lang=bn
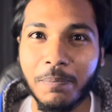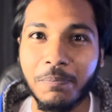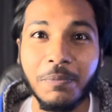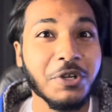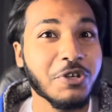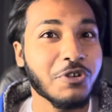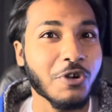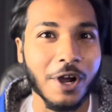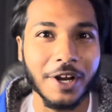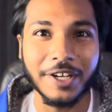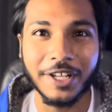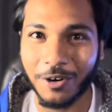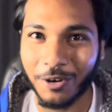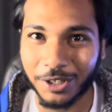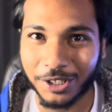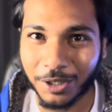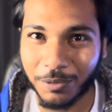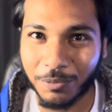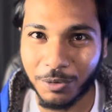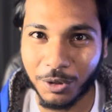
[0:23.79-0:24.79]
বিষয় নিয়ে
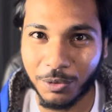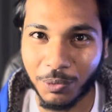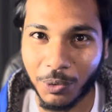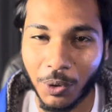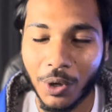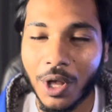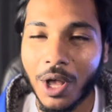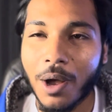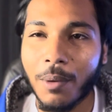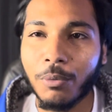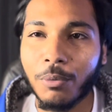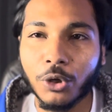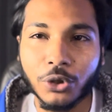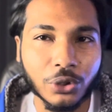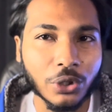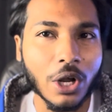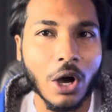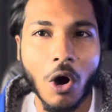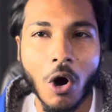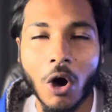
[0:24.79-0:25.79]
কথা বলবো
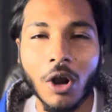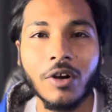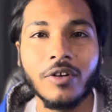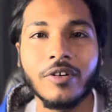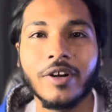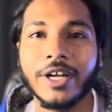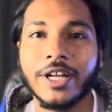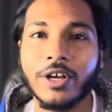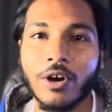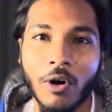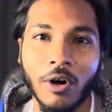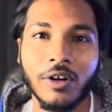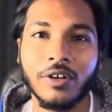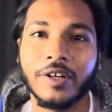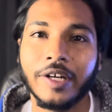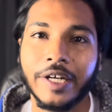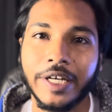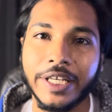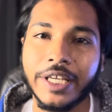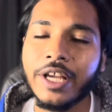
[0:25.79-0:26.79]
বন্ধুরা অলরেডি
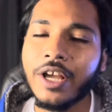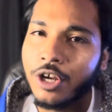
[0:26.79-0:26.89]
অলরেডি